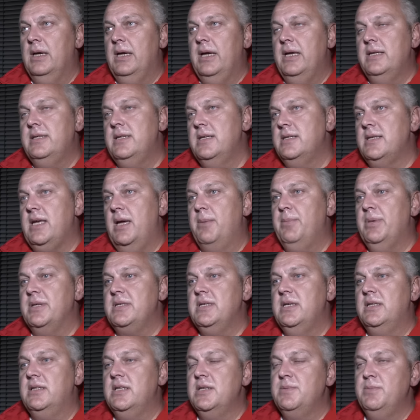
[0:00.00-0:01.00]
Es ist ein
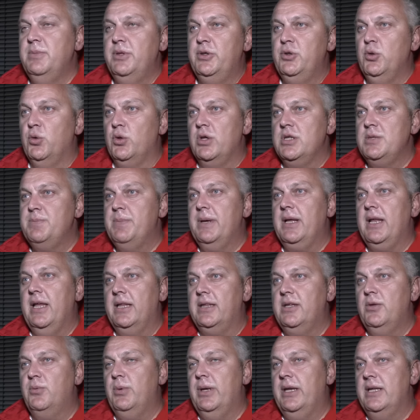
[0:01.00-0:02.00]
Patient ist mit Notarzt
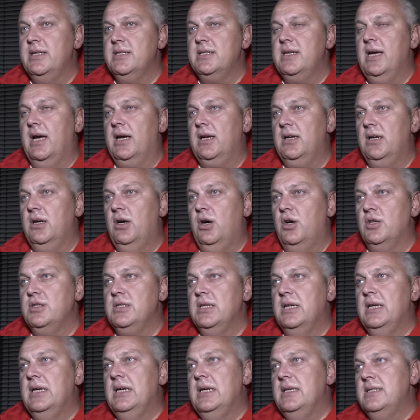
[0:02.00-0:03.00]
begleitet worden ins Krankenhaus,
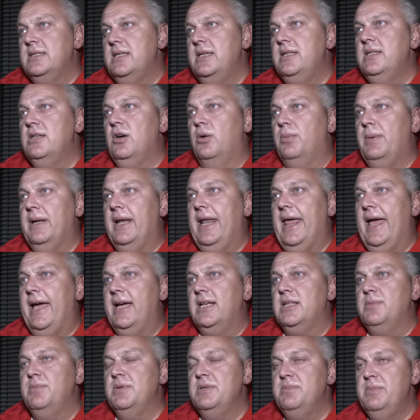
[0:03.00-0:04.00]
sind aber
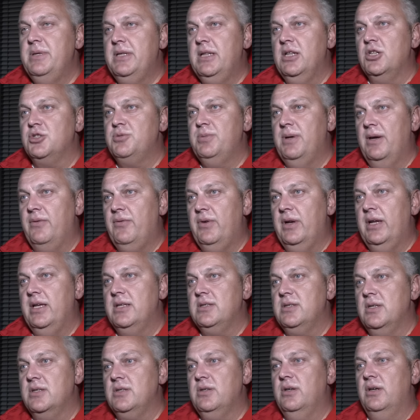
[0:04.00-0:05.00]
leicht bis mittelschwer
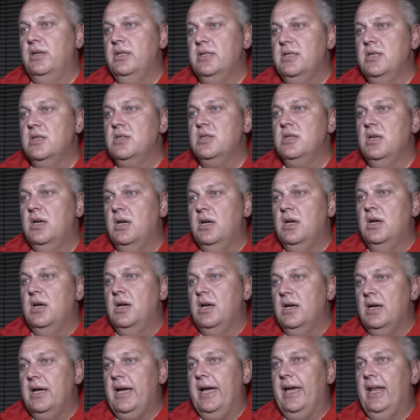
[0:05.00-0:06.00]
verletzt, also es ist
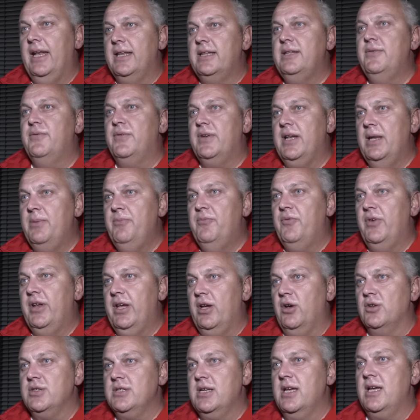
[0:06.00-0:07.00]
relativ
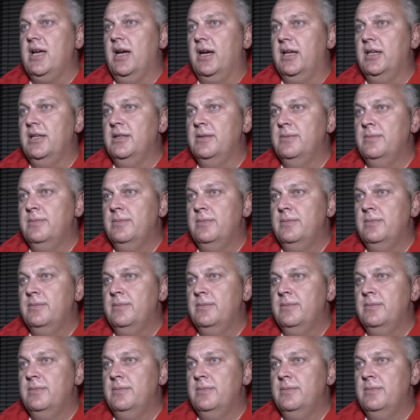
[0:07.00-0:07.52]
glimpflich ausgegangen.